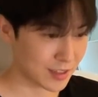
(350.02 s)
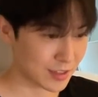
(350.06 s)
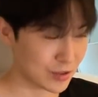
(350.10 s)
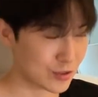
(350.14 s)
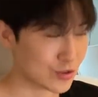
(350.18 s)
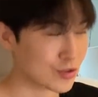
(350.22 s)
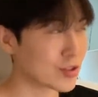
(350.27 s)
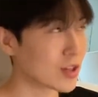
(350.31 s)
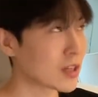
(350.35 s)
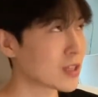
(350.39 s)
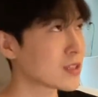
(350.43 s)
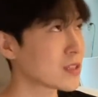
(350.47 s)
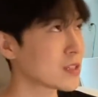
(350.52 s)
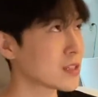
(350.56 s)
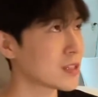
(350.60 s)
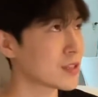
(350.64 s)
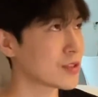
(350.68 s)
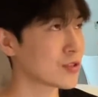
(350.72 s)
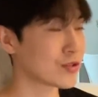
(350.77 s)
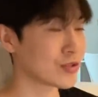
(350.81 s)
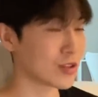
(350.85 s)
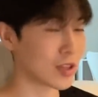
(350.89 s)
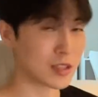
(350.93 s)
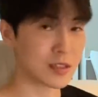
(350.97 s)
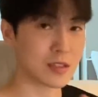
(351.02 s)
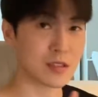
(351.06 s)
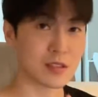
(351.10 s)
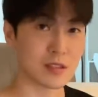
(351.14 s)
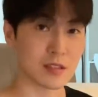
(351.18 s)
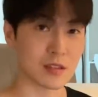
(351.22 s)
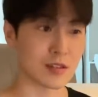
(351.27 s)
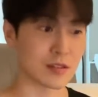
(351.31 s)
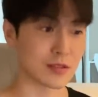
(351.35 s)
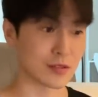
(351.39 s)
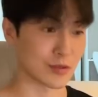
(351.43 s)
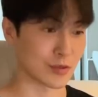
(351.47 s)
18?18 18
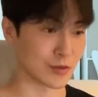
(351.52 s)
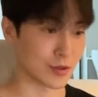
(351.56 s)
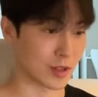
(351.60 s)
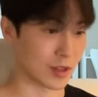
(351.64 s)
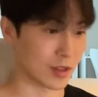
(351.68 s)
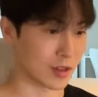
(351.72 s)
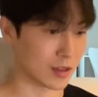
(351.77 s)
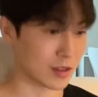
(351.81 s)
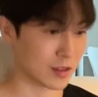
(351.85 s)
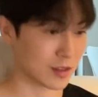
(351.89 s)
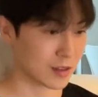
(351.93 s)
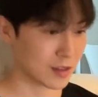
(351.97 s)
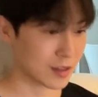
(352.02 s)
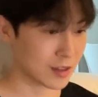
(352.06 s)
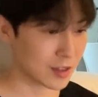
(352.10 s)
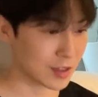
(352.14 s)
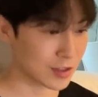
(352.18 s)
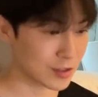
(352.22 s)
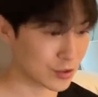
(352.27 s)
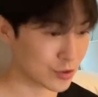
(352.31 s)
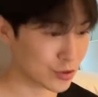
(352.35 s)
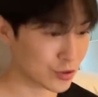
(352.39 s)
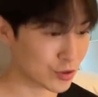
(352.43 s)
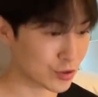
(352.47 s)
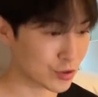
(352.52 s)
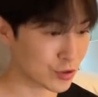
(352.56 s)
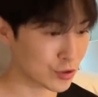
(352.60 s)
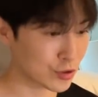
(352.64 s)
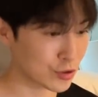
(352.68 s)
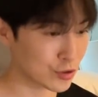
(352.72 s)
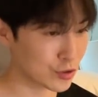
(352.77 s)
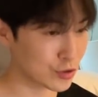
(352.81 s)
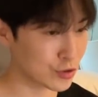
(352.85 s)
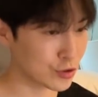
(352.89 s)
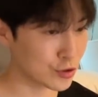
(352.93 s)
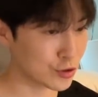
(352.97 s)
時ですよね
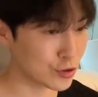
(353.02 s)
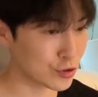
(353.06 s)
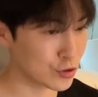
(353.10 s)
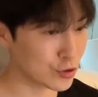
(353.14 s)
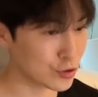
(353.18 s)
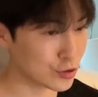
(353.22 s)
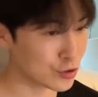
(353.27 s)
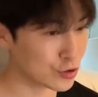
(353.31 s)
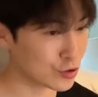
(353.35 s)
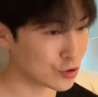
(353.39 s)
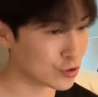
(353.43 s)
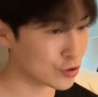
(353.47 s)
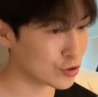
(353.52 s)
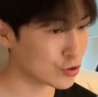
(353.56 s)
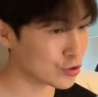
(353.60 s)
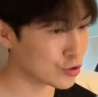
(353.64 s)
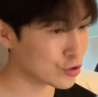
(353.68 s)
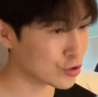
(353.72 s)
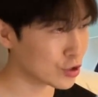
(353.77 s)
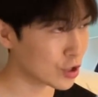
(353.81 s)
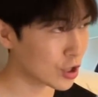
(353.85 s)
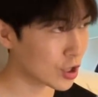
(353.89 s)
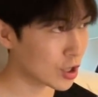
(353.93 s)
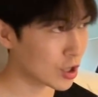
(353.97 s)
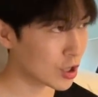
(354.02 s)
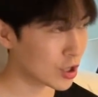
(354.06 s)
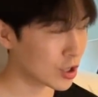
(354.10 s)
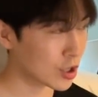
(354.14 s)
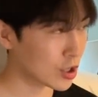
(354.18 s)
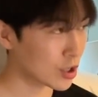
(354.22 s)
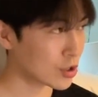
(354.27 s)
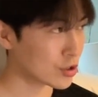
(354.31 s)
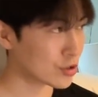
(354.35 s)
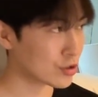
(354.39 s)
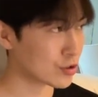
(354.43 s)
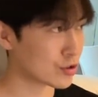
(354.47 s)
10
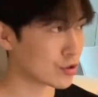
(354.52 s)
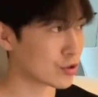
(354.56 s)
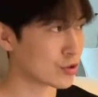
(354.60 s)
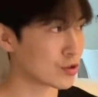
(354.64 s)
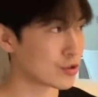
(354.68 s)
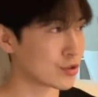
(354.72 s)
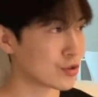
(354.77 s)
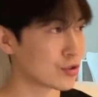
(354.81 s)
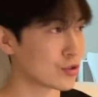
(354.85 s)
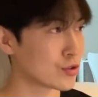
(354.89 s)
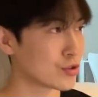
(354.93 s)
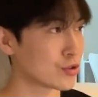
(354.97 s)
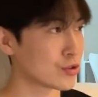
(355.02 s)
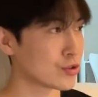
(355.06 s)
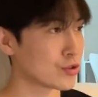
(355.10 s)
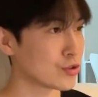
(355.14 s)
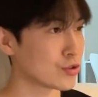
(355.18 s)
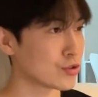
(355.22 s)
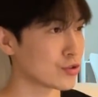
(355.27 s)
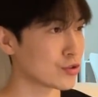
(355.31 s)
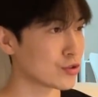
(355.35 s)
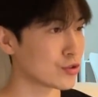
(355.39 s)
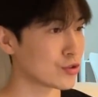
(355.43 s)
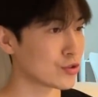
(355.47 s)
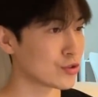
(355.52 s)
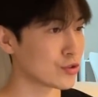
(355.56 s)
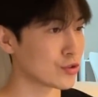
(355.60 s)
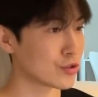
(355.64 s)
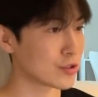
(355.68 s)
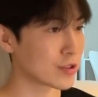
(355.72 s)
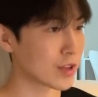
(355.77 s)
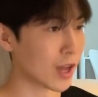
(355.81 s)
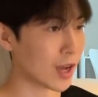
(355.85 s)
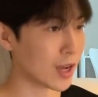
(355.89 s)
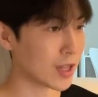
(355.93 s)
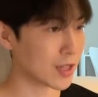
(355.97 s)

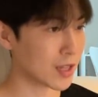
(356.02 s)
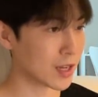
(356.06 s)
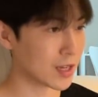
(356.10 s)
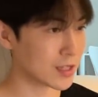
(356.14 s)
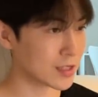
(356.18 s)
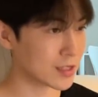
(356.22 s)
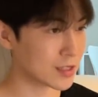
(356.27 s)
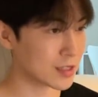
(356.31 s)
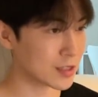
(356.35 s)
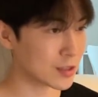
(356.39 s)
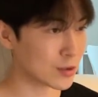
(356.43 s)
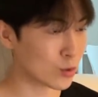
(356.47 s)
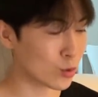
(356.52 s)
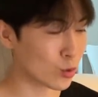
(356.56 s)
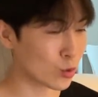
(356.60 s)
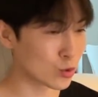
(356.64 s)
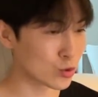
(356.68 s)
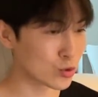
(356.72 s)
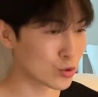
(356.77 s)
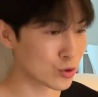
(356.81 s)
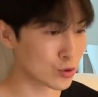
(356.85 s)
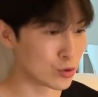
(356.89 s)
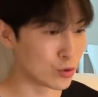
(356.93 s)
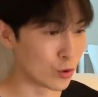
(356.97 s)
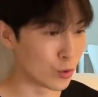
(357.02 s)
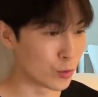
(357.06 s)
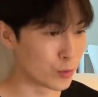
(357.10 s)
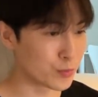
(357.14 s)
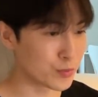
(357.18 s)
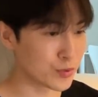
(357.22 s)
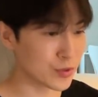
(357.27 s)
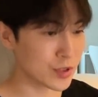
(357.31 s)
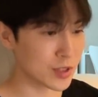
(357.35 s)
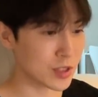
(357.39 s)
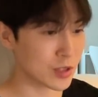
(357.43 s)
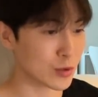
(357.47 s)
17時56
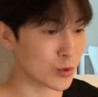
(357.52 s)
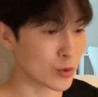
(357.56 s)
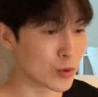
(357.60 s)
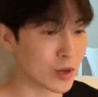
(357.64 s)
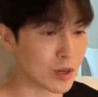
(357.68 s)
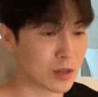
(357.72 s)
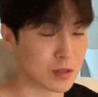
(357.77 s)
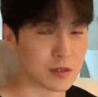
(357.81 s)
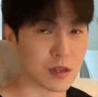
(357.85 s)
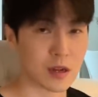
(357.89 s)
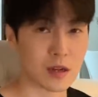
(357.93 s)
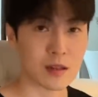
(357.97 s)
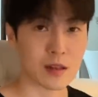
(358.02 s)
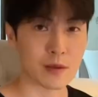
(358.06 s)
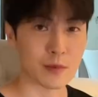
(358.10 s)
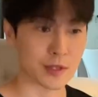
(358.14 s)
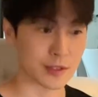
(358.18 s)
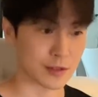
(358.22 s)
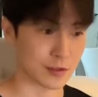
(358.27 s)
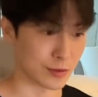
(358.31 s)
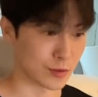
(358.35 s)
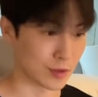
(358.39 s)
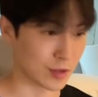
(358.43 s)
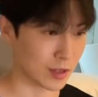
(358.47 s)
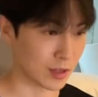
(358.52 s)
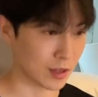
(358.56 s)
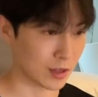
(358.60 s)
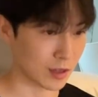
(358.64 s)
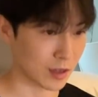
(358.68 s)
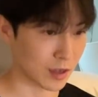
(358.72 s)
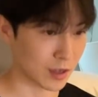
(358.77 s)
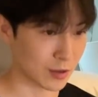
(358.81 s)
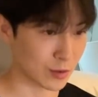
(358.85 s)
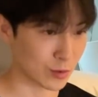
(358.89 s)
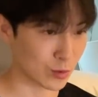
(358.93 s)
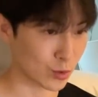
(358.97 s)
分に予約されてますよね。
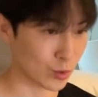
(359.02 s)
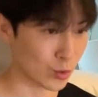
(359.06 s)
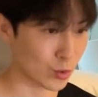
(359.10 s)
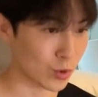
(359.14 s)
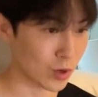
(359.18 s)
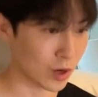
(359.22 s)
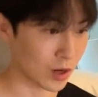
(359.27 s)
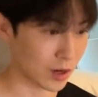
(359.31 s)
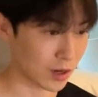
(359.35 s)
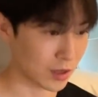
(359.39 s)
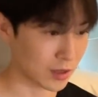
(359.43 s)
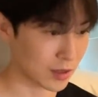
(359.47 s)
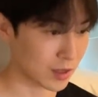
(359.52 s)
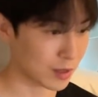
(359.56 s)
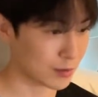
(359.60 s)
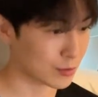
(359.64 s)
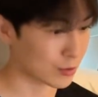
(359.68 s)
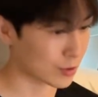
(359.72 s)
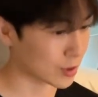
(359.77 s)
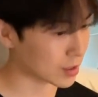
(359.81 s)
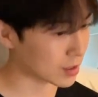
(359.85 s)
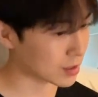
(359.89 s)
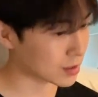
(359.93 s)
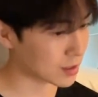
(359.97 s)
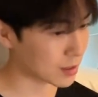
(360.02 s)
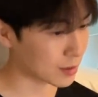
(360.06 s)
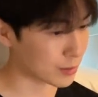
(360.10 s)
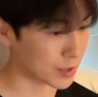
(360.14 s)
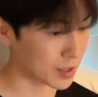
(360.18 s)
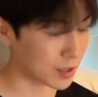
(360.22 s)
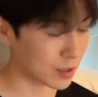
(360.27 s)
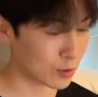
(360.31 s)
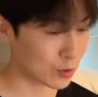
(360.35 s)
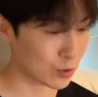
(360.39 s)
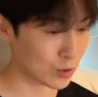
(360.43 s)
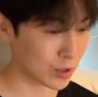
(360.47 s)
あの動画が。多分私が見
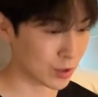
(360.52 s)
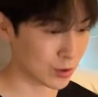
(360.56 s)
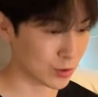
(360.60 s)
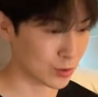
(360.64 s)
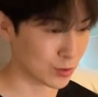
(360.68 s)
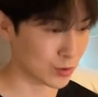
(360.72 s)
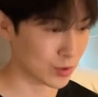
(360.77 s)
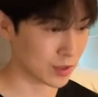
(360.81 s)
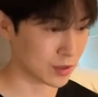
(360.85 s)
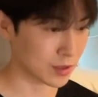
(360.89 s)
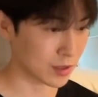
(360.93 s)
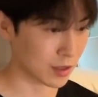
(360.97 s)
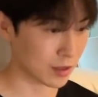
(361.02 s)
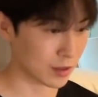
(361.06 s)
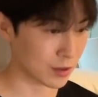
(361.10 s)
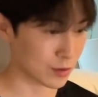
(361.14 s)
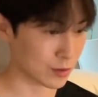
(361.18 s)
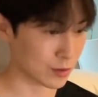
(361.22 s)
た時はそうでしたけ